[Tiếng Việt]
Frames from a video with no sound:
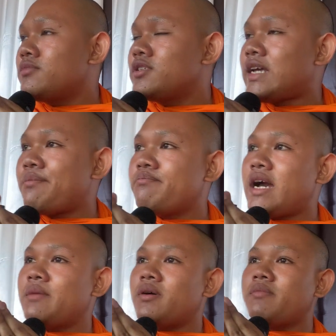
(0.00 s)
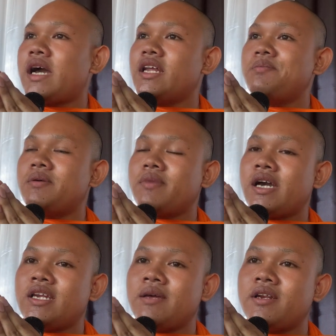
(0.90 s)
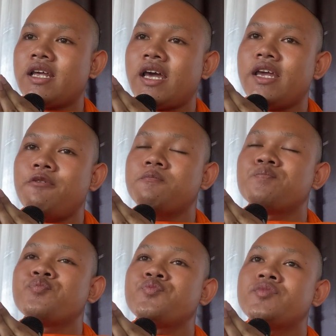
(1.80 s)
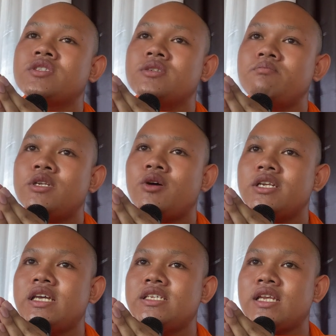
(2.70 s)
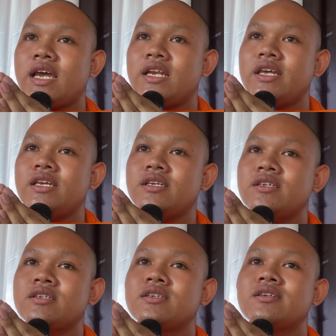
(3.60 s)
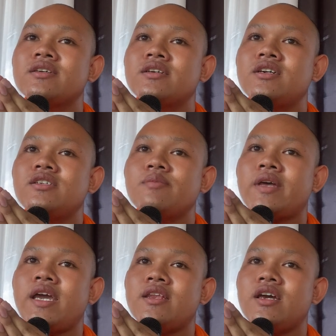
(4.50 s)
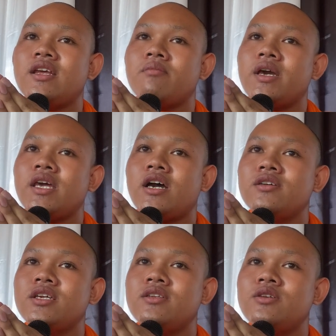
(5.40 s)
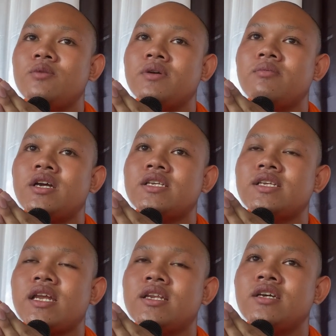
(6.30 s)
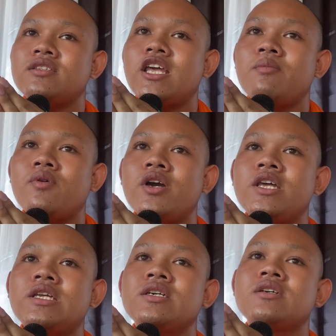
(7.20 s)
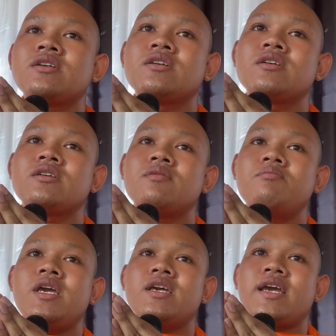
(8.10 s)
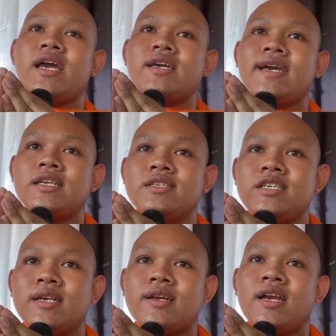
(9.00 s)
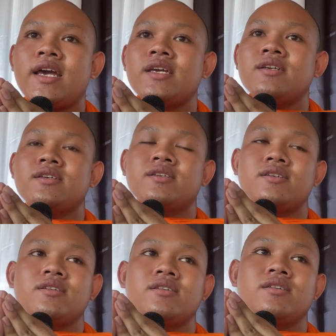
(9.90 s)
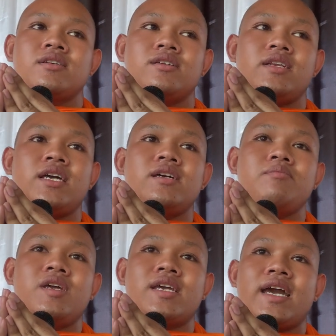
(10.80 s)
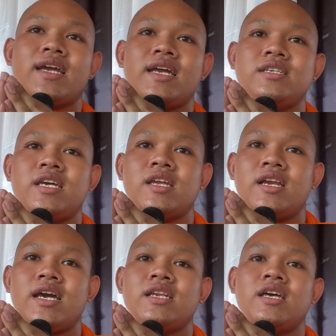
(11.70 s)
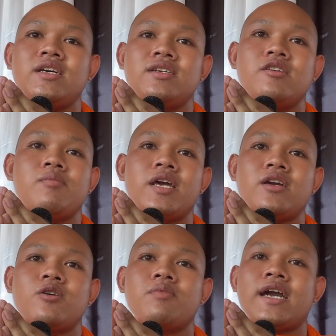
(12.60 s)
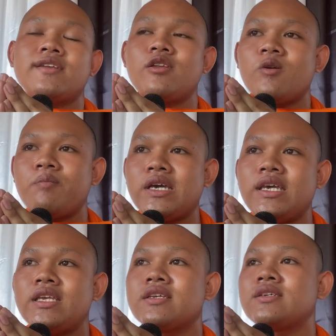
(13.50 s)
Chạp bàn bà man đấy bàn tay. Bà thoa tê xa nà này. Cứ xâm đánh tới đạm bây ao nhịn nhôm bật vào đợt sạch nâng tìm muối. Mình cả cắt chất khá. Ná, mình cả cắt chất khá tới. Nhôm ná cũng cắt tốc tê.